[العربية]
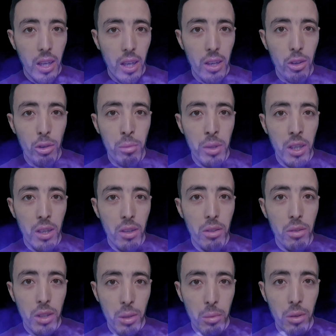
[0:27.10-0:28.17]
خليكم معايا
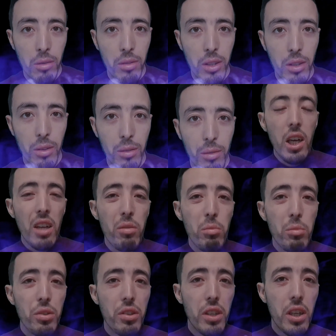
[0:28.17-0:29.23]
وتابعوا الفيديو
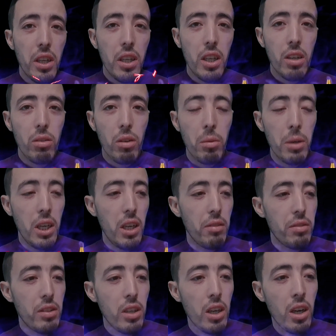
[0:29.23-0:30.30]
ألف مشترك وربعة
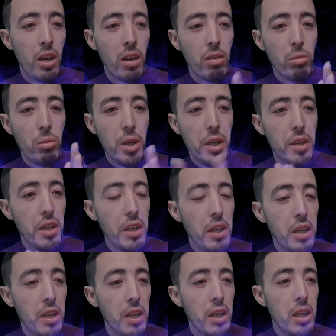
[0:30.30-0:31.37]
ألف ساعة
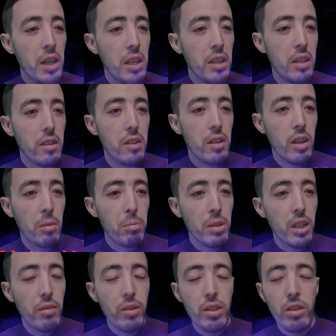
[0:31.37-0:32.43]
وحريرة هادي سيدي
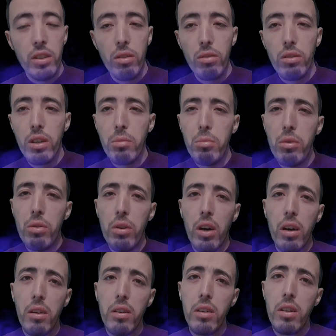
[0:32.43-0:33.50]
ربي كيفاش نديرو
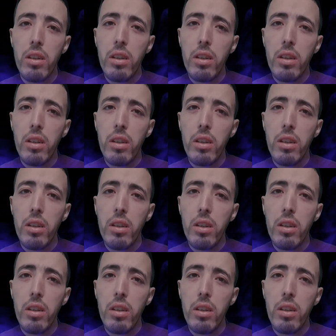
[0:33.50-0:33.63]
نكملوها